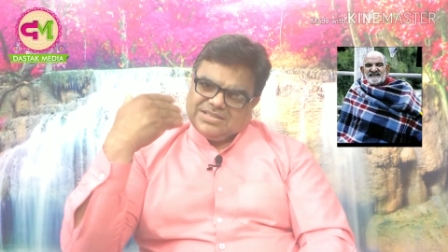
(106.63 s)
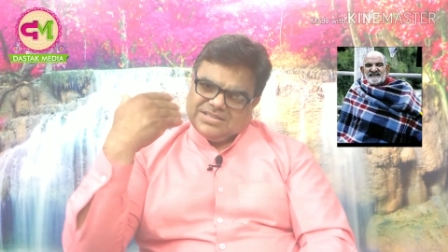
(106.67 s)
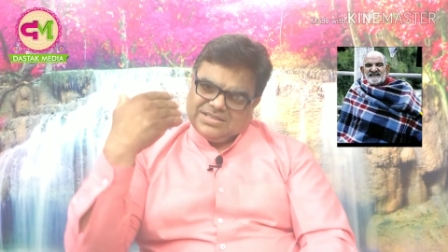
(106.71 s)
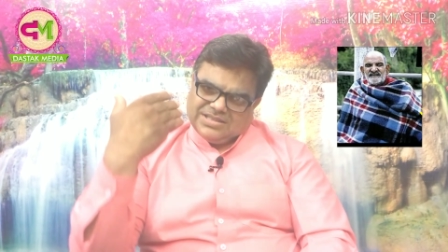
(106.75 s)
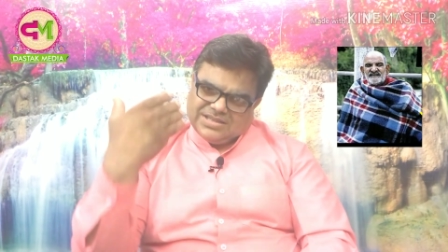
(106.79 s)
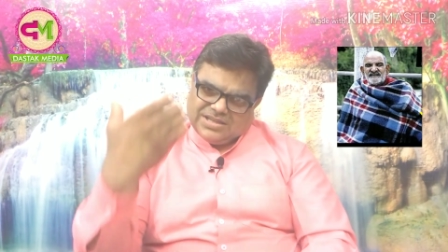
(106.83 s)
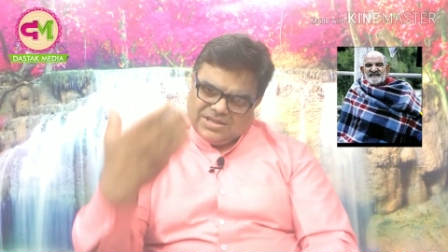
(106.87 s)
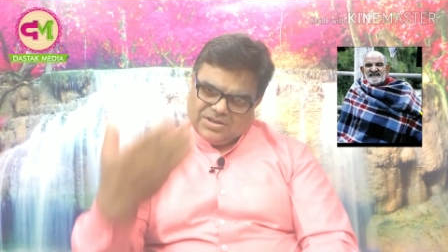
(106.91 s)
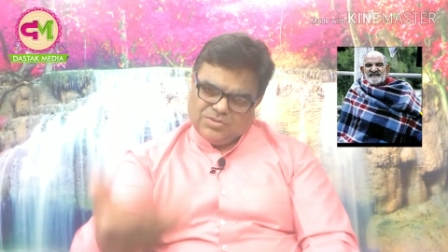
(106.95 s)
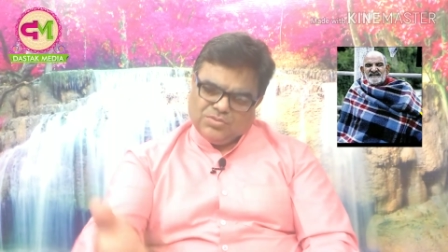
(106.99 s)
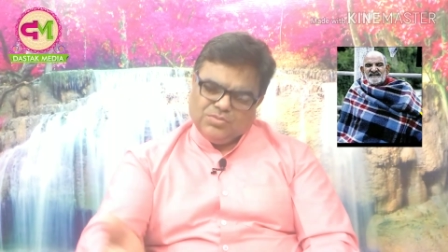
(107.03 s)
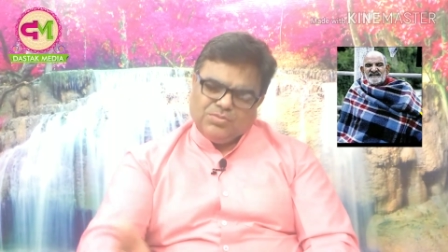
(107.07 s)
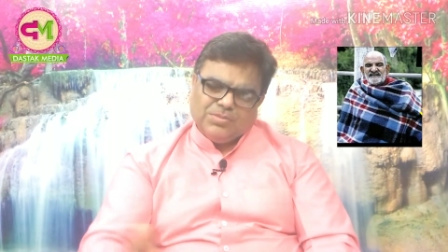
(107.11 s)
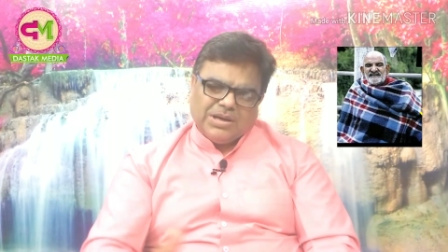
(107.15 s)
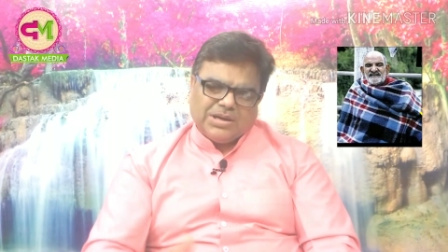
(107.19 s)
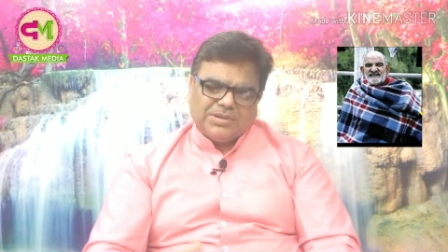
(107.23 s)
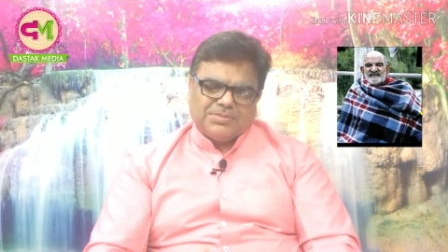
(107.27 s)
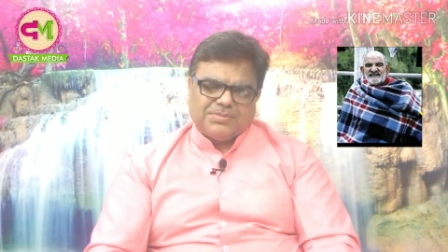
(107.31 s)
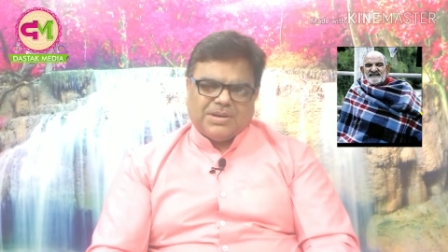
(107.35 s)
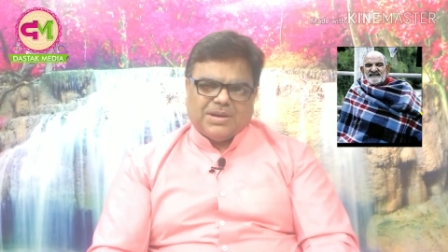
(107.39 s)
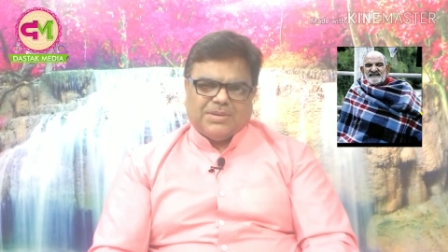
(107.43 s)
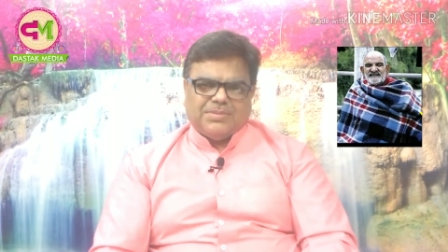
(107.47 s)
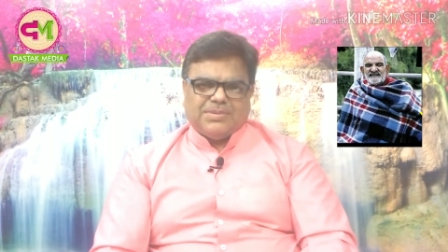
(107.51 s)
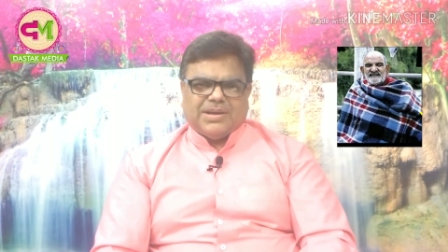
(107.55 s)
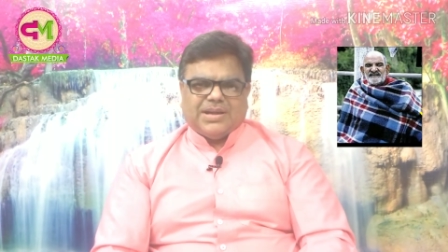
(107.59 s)
कि
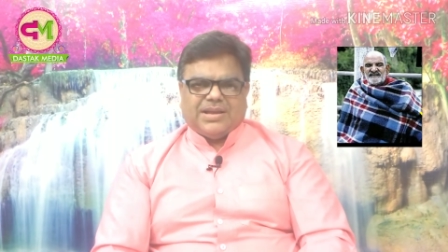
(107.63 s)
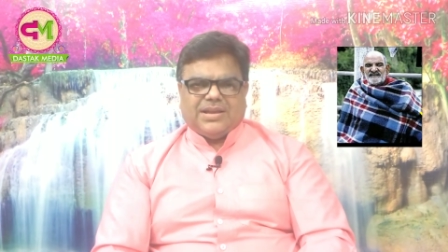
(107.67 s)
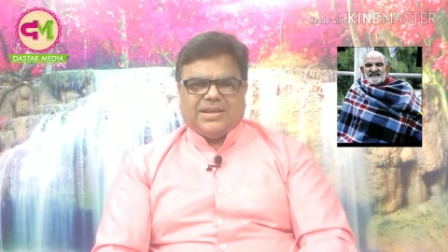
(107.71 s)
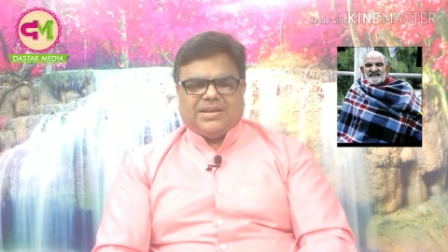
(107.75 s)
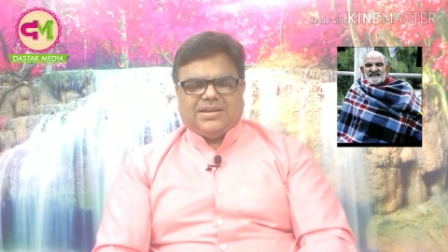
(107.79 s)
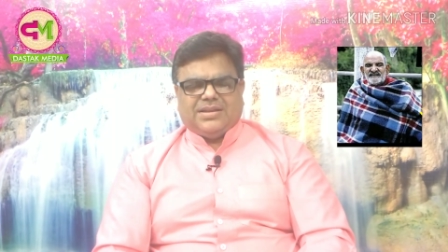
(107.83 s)
हनुमान बाबा